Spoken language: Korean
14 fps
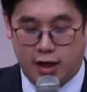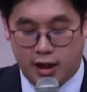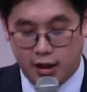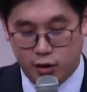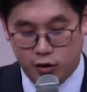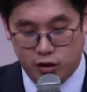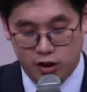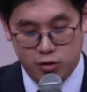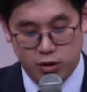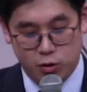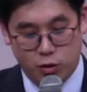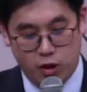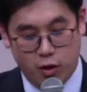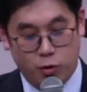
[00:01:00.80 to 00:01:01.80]
안 하던
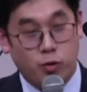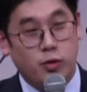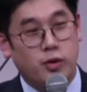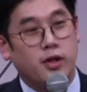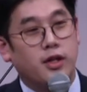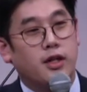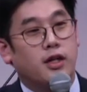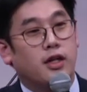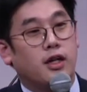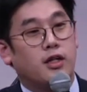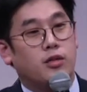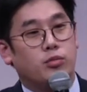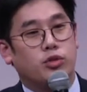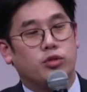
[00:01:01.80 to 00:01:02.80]
시위도 하고
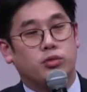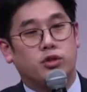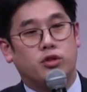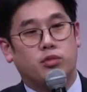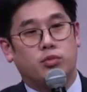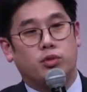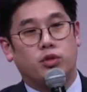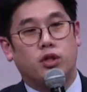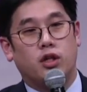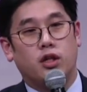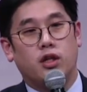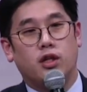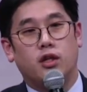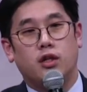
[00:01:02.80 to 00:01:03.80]
하는 모습들을 볼
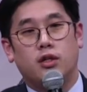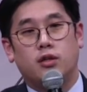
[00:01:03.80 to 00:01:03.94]
때